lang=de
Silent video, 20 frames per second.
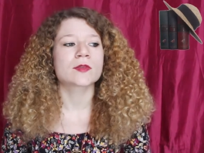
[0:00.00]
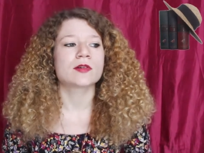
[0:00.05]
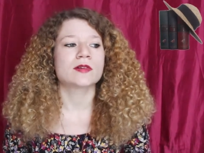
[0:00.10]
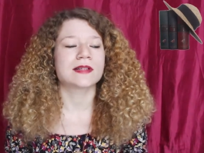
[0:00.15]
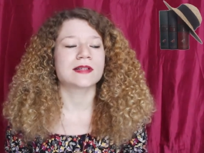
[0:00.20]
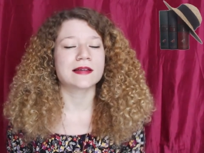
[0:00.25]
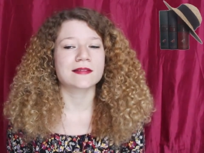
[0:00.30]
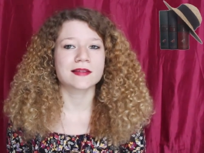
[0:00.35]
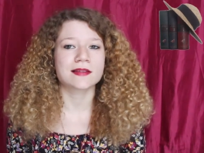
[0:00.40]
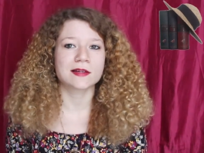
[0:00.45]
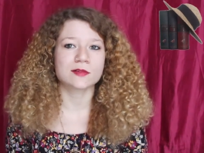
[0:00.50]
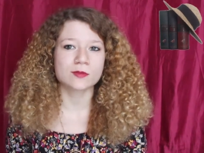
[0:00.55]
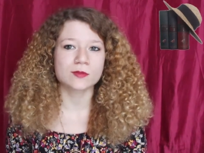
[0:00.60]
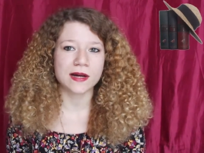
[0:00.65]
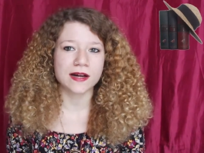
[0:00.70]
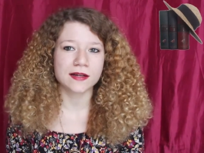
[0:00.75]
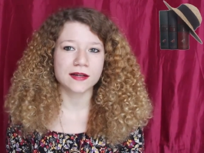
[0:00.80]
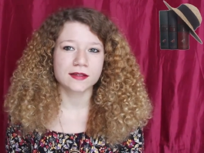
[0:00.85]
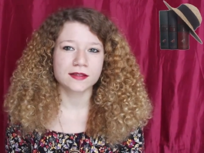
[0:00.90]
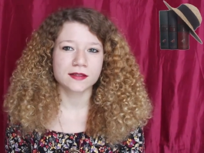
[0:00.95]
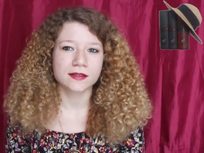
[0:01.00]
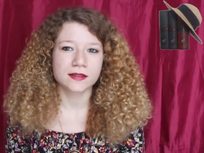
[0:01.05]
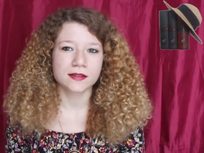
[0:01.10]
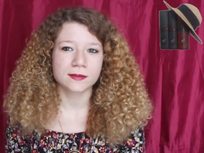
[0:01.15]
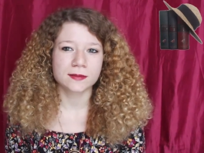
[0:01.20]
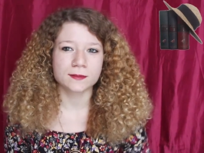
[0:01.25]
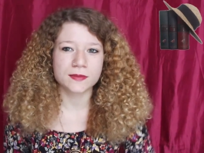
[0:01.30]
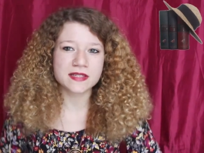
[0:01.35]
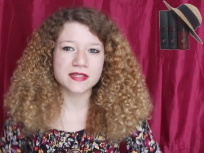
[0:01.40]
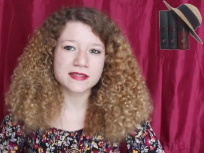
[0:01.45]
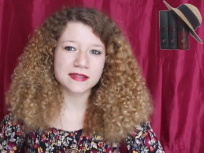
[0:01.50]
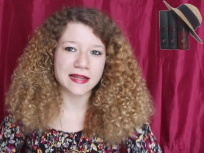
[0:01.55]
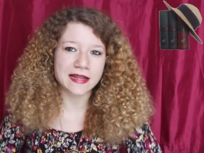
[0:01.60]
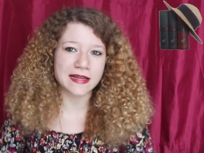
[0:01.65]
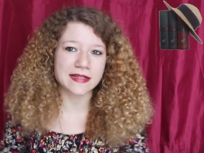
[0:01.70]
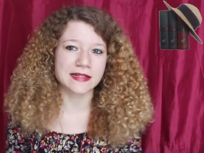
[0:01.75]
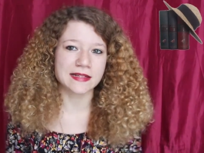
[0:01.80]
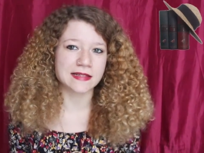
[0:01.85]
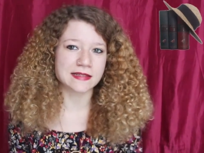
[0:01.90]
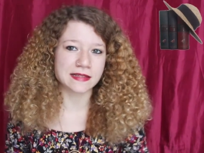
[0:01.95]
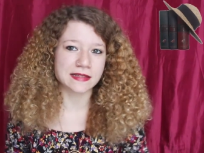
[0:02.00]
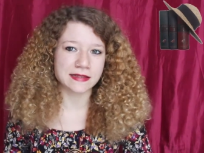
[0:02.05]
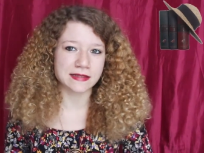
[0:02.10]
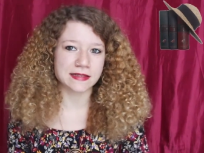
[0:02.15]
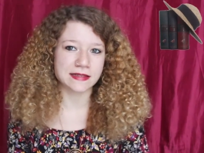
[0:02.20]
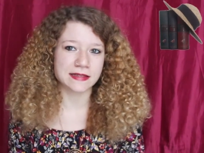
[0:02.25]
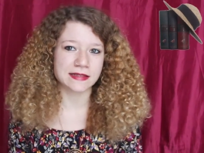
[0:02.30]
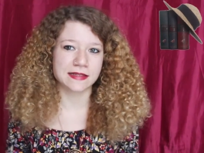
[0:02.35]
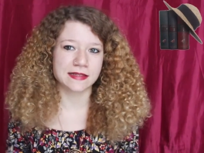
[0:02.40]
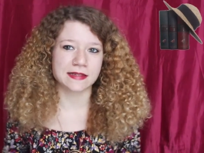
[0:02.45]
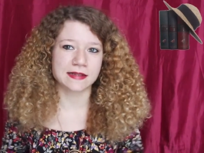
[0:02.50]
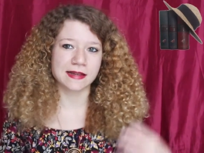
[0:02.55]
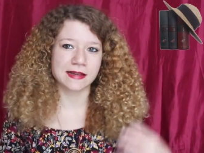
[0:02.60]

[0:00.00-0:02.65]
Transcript: Und da sie ja nun mal ein bisschen älter ist als ich,